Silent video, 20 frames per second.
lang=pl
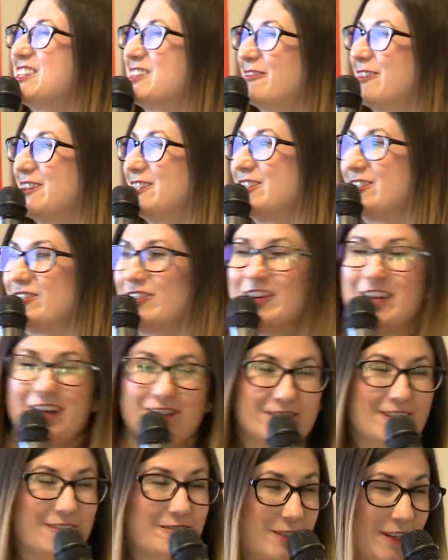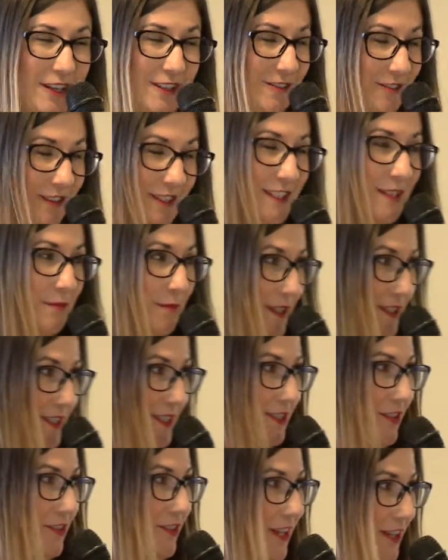nie będzie to kraw na przykład
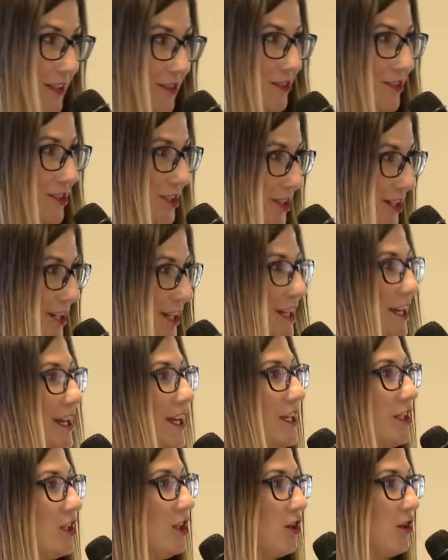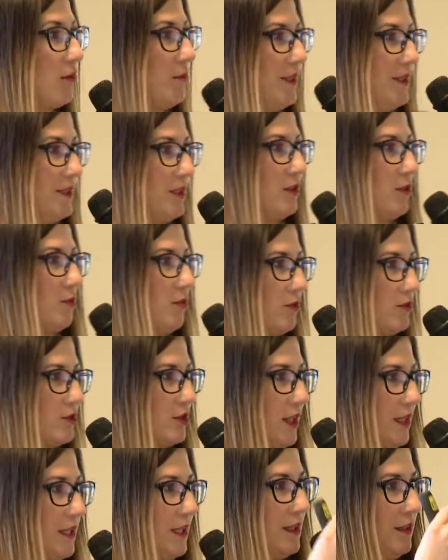250 jak do Jiry, tylko będzie to
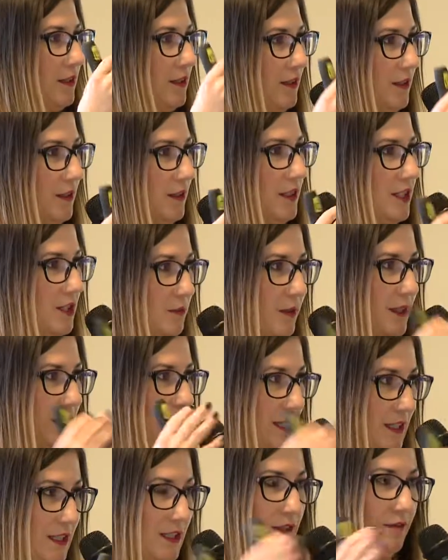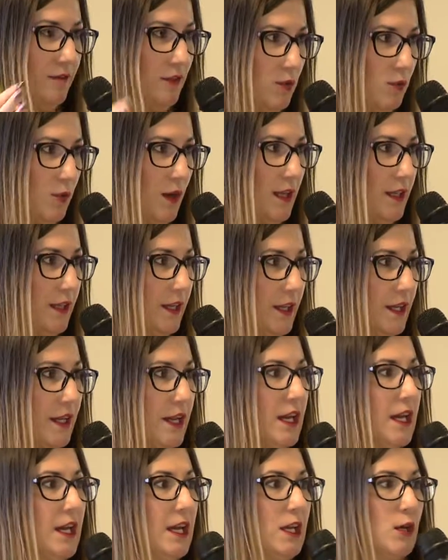łączna tych, e, liczba tych indywidualnych
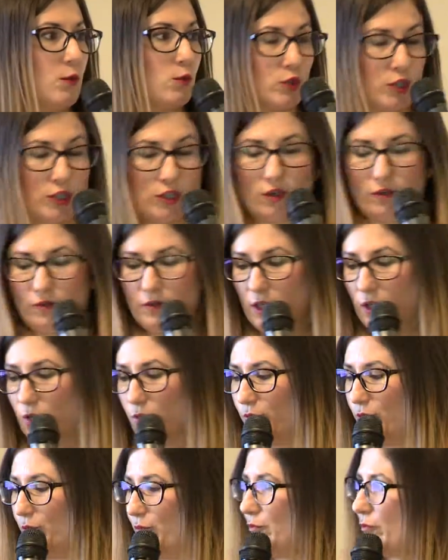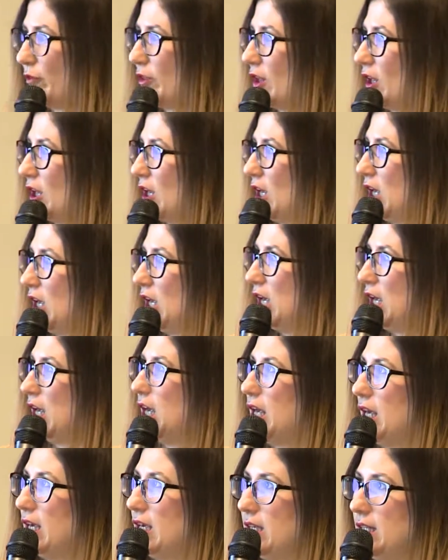użytkowników.
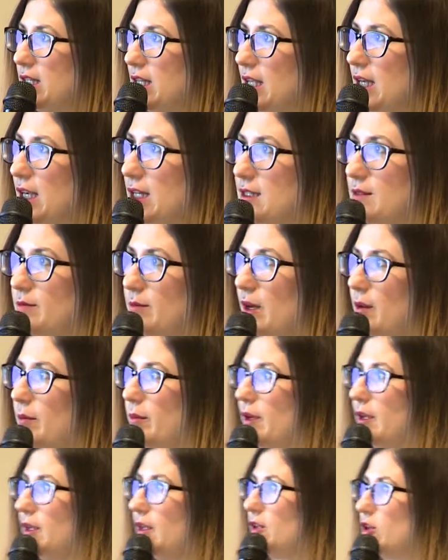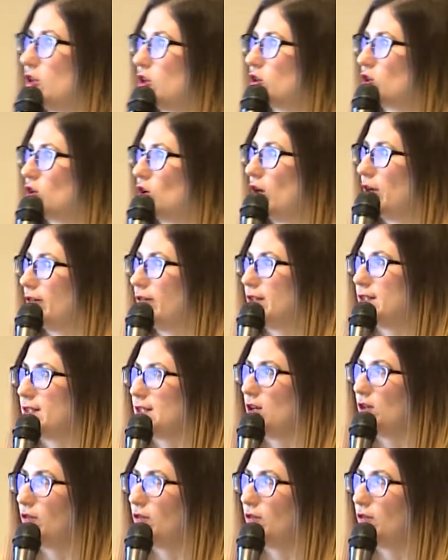I teraz mamy trochę więcej